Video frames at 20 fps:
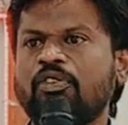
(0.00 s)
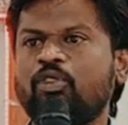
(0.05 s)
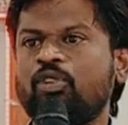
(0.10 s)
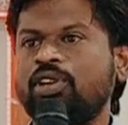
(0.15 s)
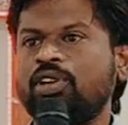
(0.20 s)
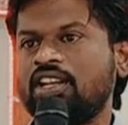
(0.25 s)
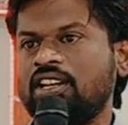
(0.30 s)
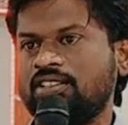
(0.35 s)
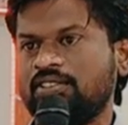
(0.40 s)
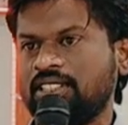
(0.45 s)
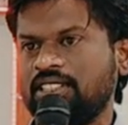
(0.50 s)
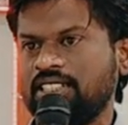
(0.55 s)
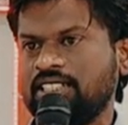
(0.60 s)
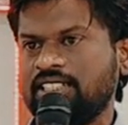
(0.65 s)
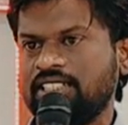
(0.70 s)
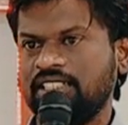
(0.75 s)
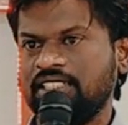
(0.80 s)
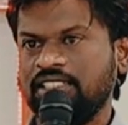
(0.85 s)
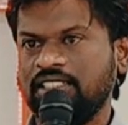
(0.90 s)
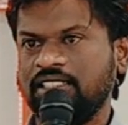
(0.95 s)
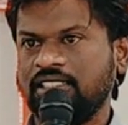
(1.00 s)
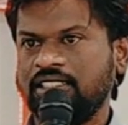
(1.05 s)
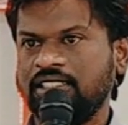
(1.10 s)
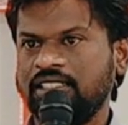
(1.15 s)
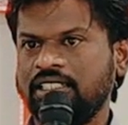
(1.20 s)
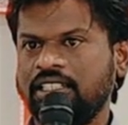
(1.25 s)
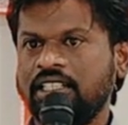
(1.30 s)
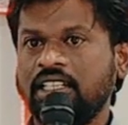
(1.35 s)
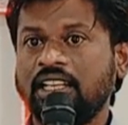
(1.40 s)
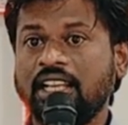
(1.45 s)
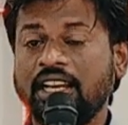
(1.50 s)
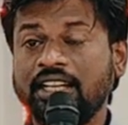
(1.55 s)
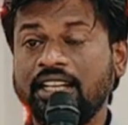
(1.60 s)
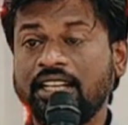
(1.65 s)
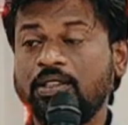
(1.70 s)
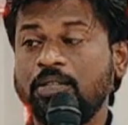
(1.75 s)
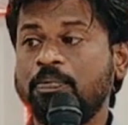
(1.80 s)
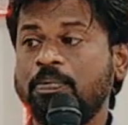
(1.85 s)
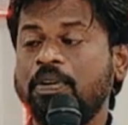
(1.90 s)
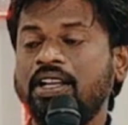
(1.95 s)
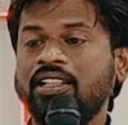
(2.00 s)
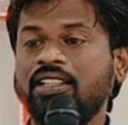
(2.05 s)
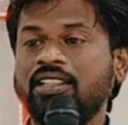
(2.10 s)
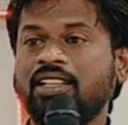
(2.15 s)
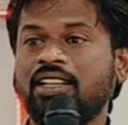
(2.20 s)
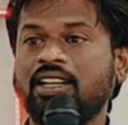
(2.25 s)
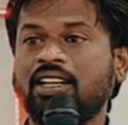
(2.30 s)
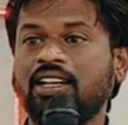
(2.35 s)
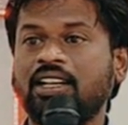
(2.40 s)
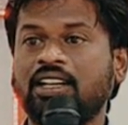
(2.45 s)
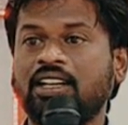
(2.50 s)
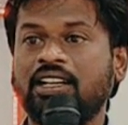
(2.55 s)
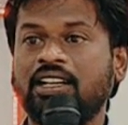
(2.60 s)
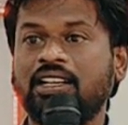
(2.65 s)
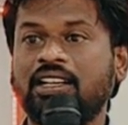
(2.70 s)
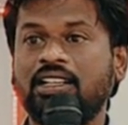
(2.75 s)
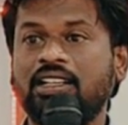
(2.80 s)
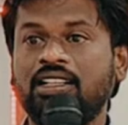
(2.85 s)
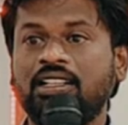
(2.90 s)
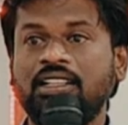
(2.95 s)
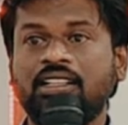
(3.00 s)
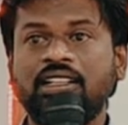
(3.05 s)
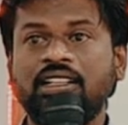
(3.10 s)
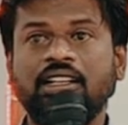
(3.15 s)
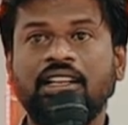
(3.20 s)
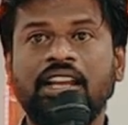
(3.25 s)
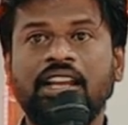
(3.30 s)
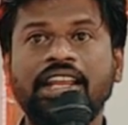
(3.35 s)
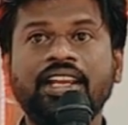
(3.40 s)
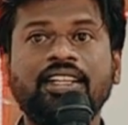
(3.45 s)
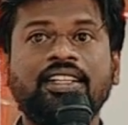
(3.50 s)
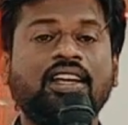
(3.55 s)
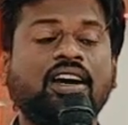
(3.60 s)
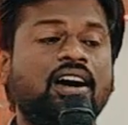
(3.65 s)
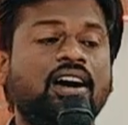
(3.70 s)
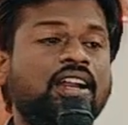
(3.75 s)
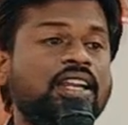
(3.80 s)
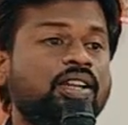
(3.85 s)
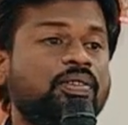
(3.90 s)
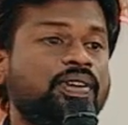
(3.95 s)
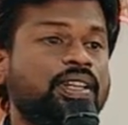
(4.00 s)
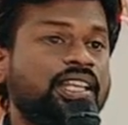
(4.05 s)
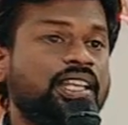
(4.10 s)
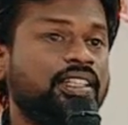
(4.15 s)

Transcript: ஃபோன் கால் வந்திருக்குது எடுத்து பார்த்தா நைட்டு ஆண்டவர்